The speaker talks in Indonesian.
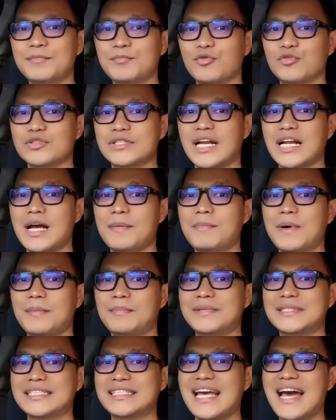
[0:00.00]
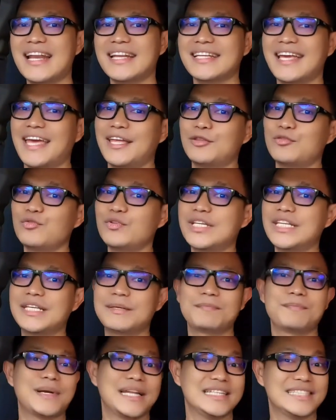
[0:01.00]
perusahaan kapal pesiar yaitu
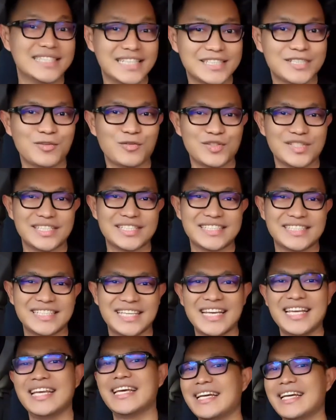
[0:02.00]
di Princess Cruises.